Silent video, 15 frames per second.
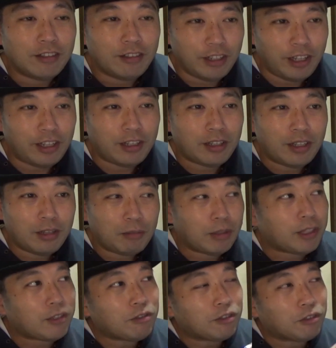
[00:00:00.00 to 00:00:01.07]
ね。ま
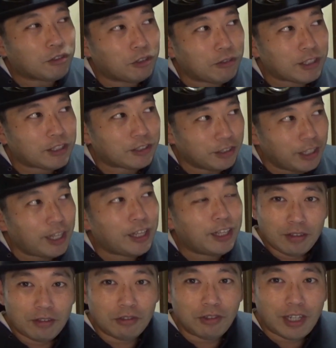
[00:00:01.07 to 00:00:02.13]
たちょっと詳しくね、
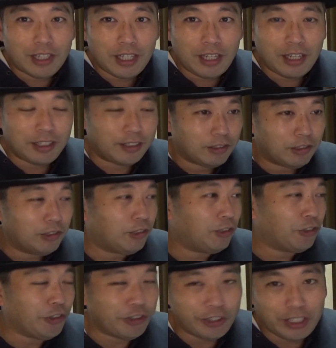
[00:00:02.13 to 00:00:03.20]
動画でこのこ
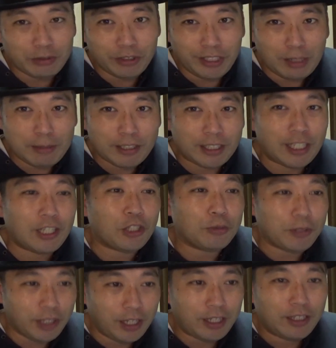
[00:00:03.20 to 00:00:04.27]
とについても触れますけれど
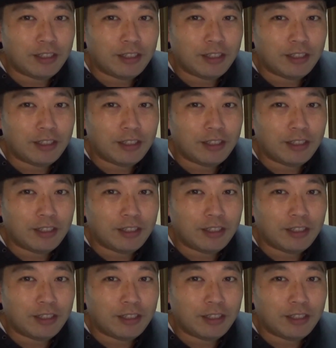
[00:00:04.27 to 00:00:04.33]
もね。